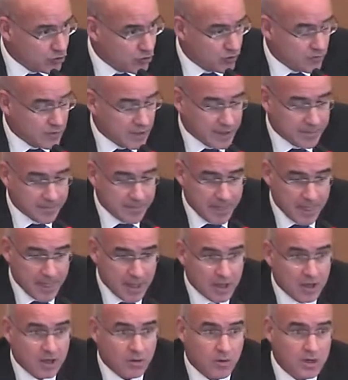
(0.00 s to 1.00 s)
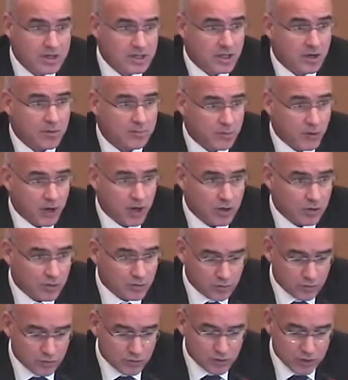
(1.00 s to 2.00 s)
giovani. Questa era un po' la
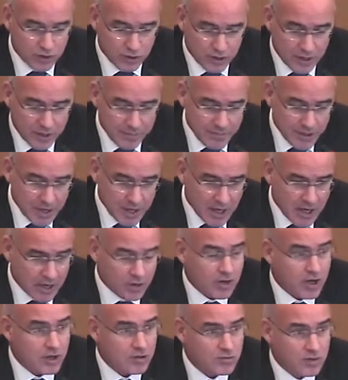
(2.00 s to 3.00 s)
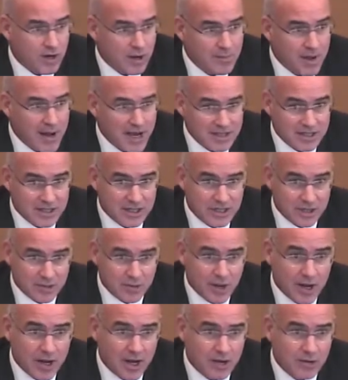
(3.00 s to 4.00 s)
conclusione. Allora sulla base di
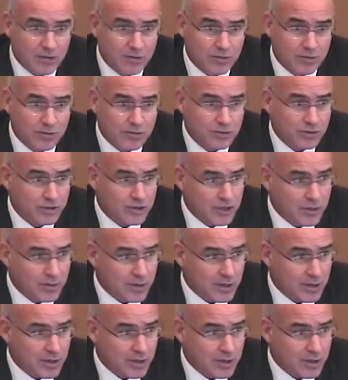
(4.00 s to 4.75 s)
quella conclusione,